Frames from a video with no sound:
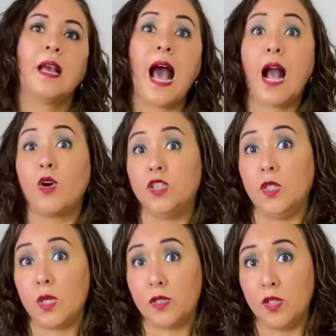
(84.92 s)
A
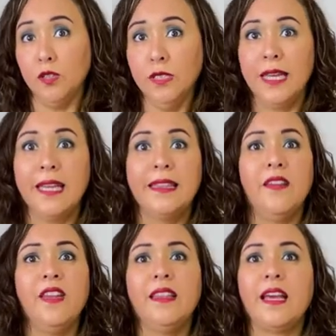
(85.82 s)
continuación,
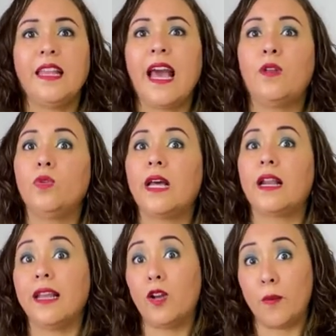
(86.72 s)
te brindaré algunas
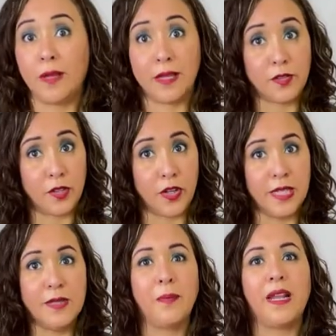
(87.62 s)

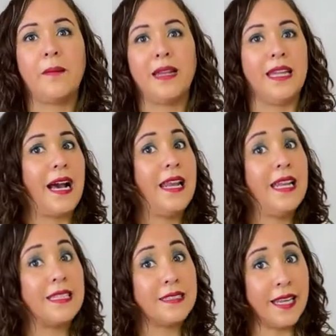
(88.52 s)
recomendaciones para manejar
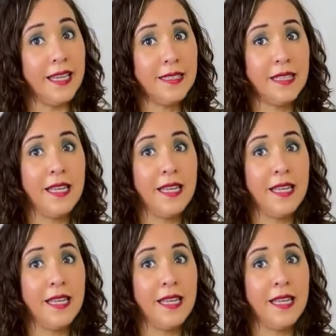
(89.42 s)
el estrés